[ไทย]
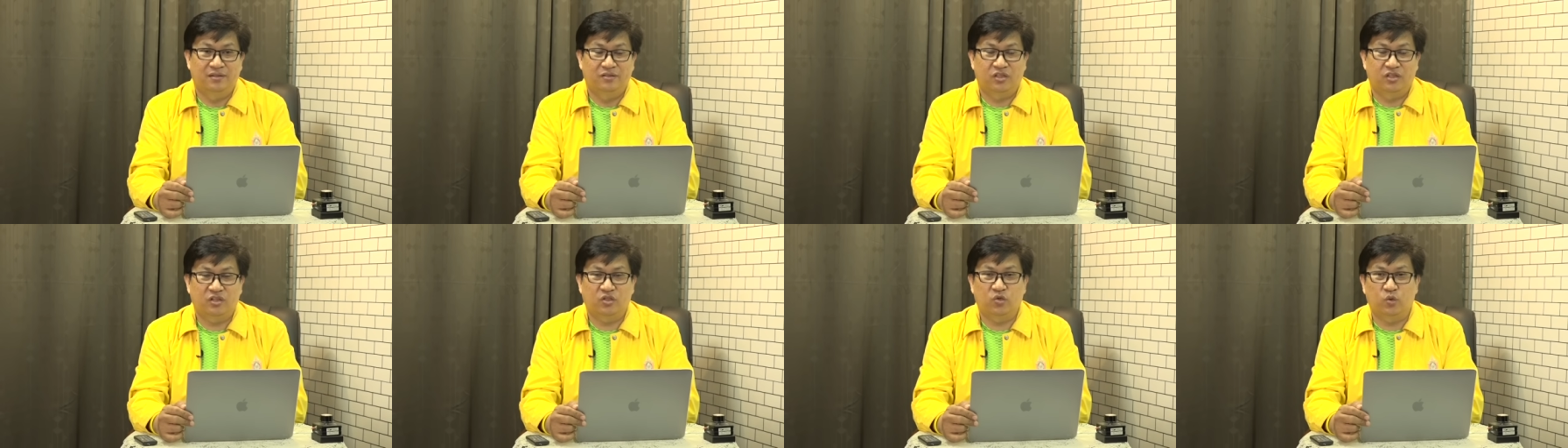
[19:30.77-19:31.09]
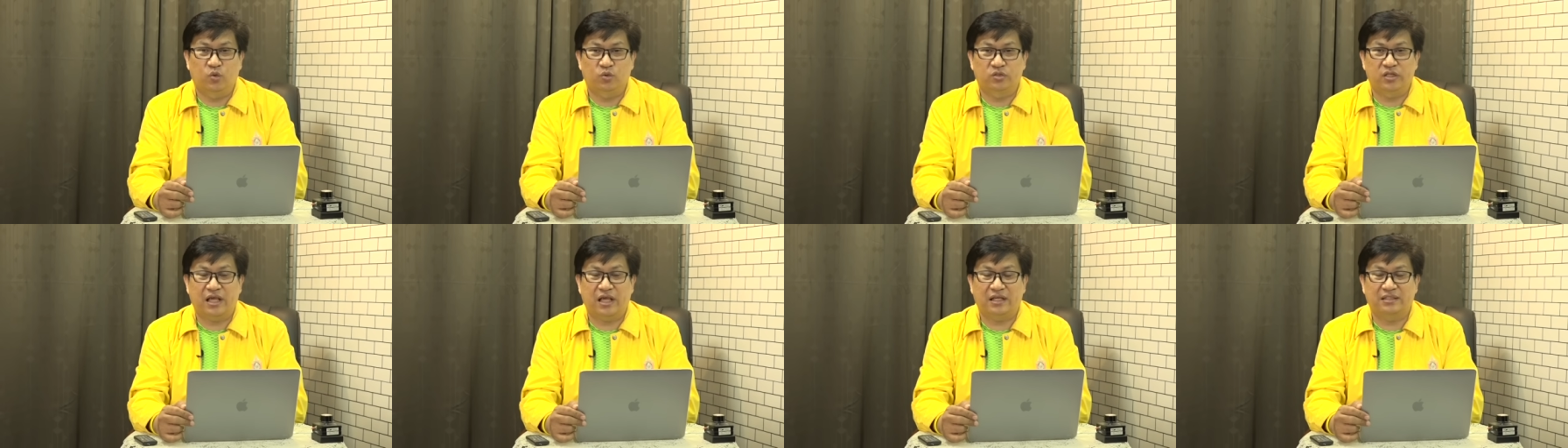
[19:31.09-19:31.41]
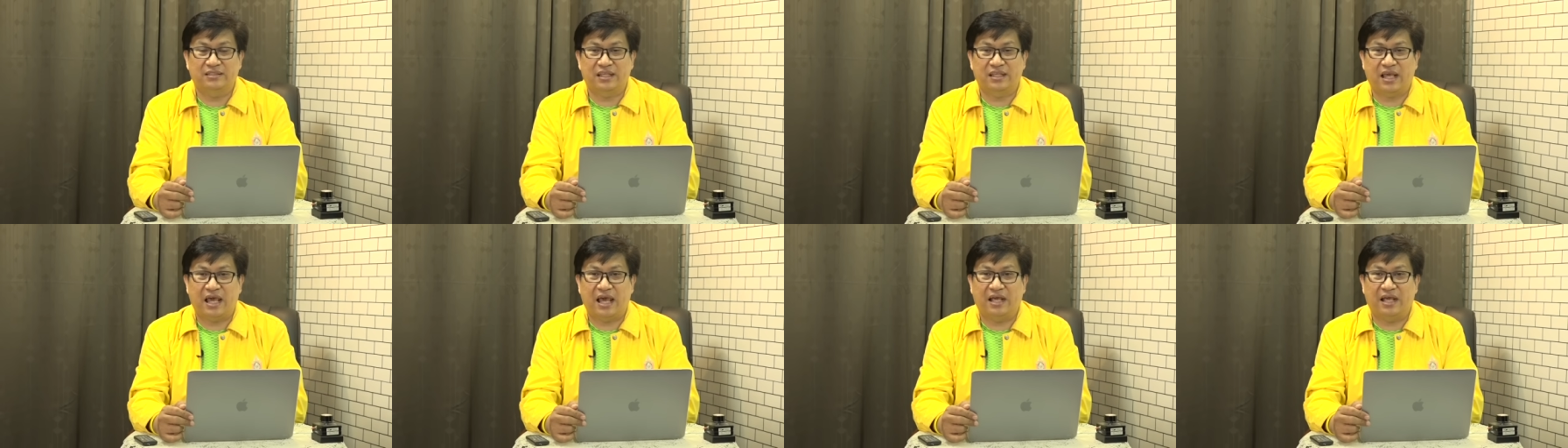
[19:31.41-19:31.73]
จึงถูกแทรก
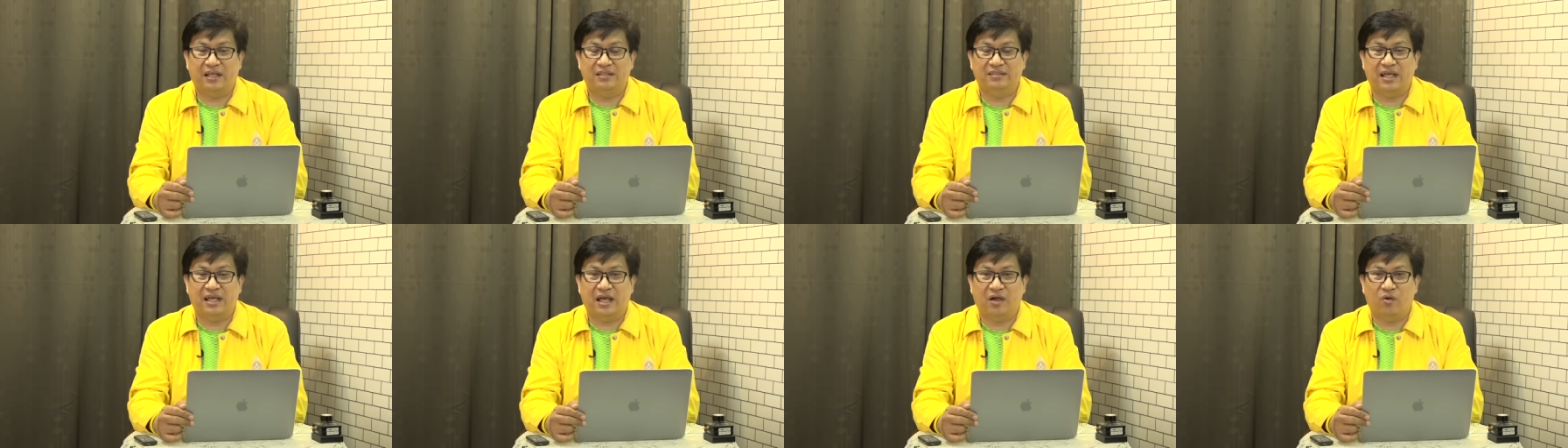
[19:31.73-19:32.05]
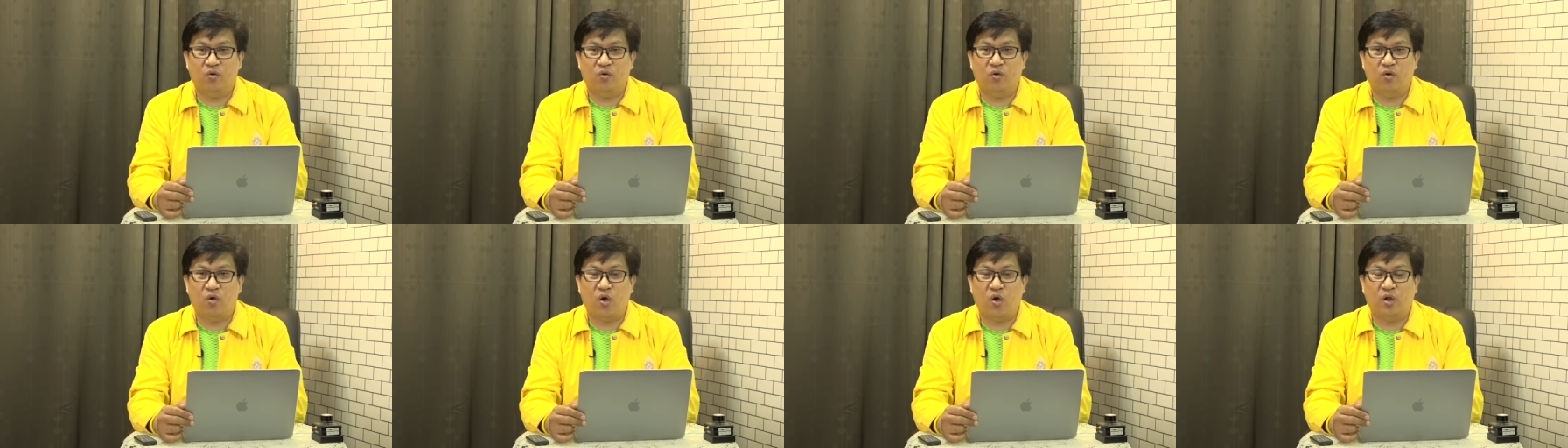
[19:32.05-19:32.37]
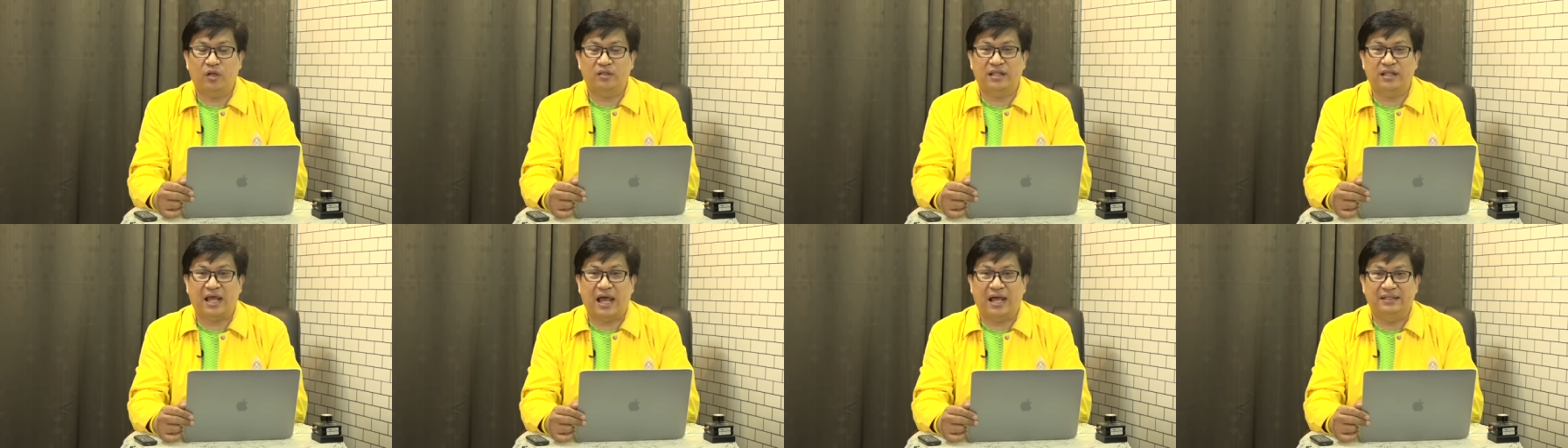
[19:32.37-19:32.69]
แซงจากองค์กร
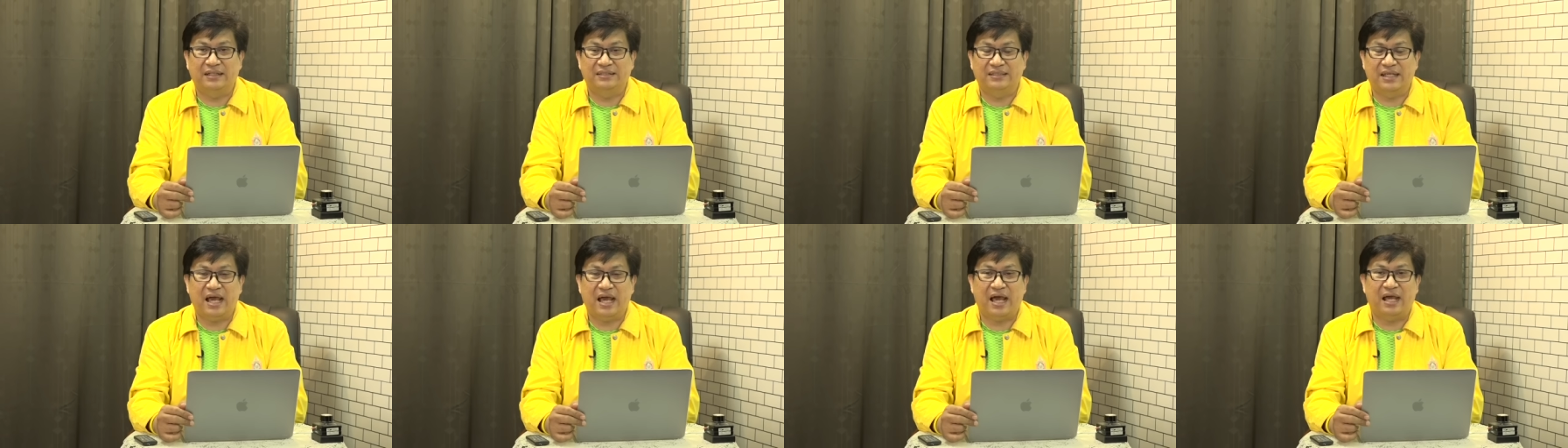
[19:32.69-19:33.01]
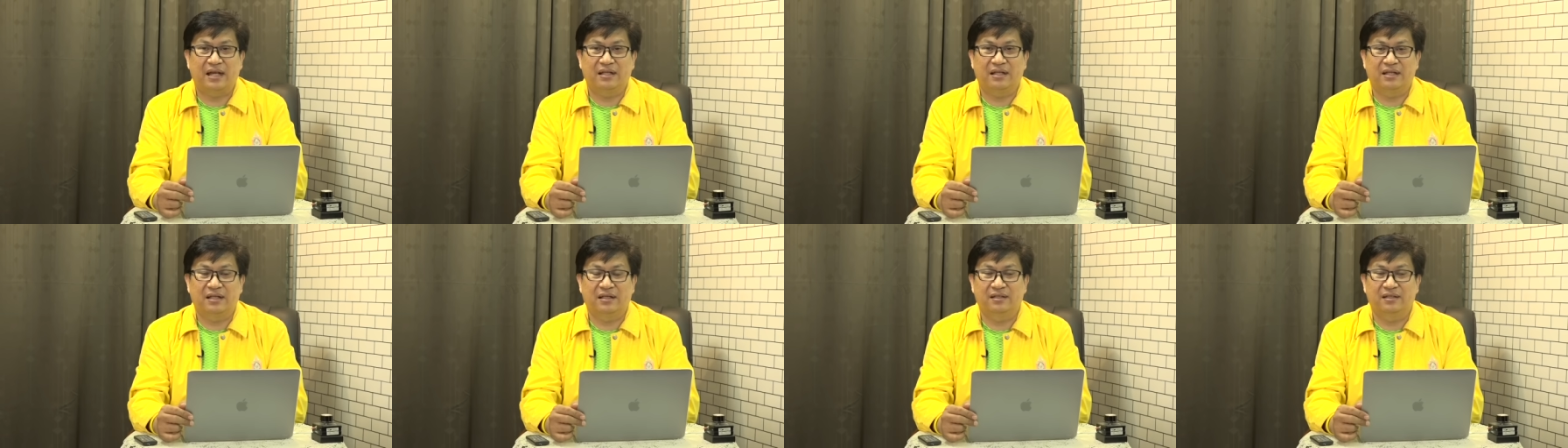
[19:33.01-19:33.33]
ต่างชาติ